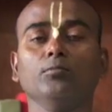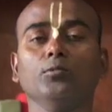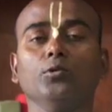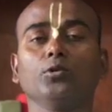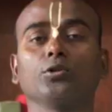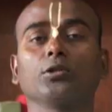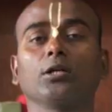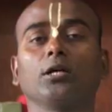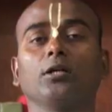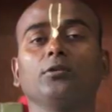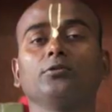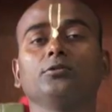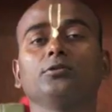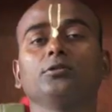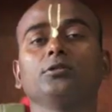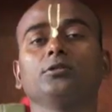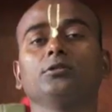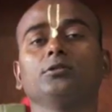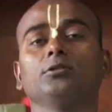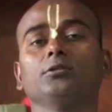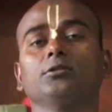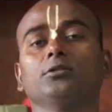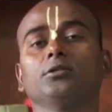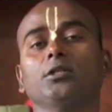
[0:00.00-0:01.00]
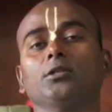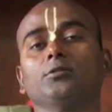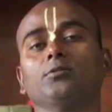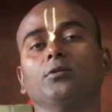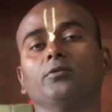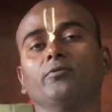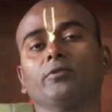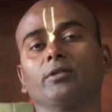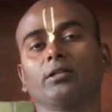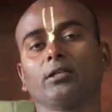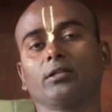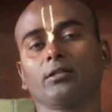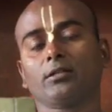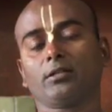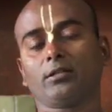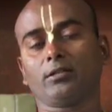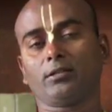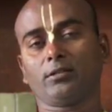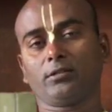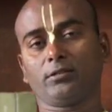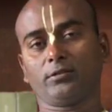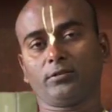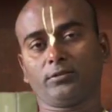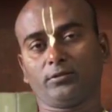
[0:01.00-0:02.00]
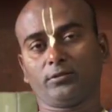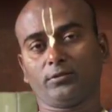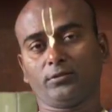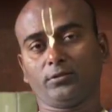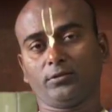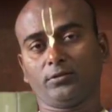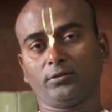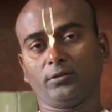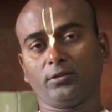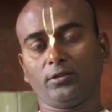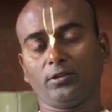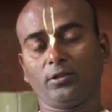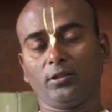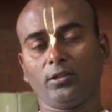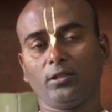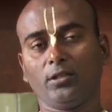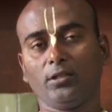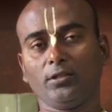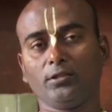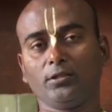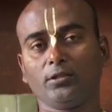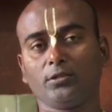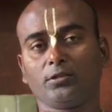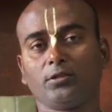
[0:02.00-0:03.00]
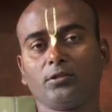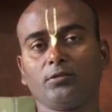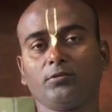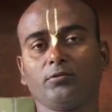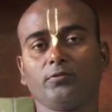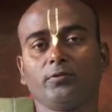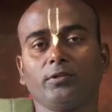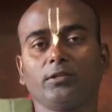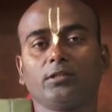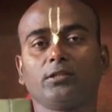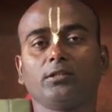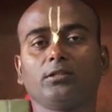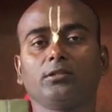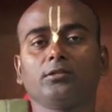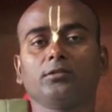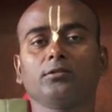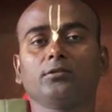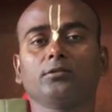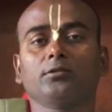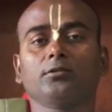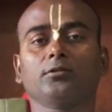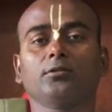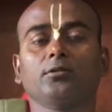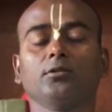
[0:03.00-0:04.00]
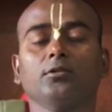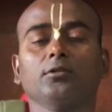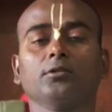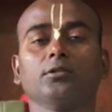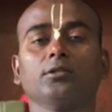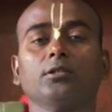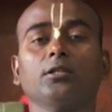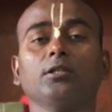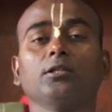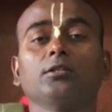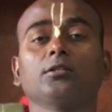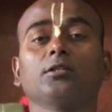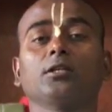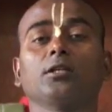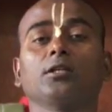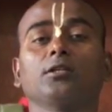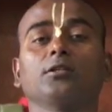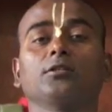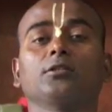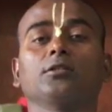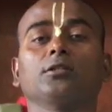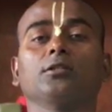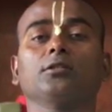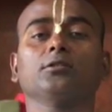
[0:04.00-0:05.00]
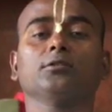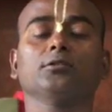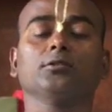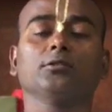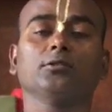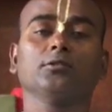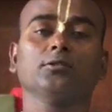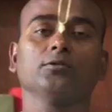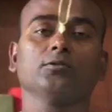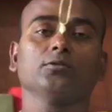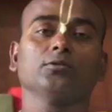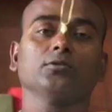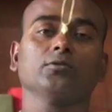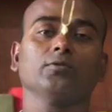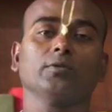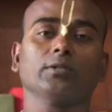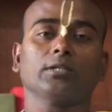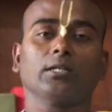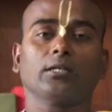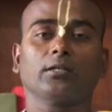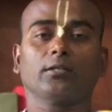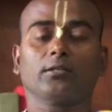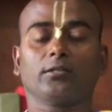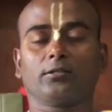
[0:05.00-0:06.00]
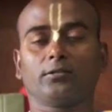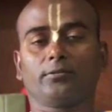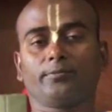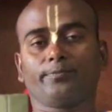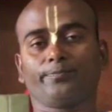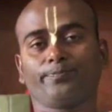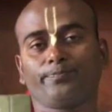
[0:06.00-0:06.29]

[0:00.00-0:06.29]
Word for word: மூணாவது தீவை வகுக்கிறது இந்த தீவு வந்து கீர்த்தனத்தை வகுக்கிறது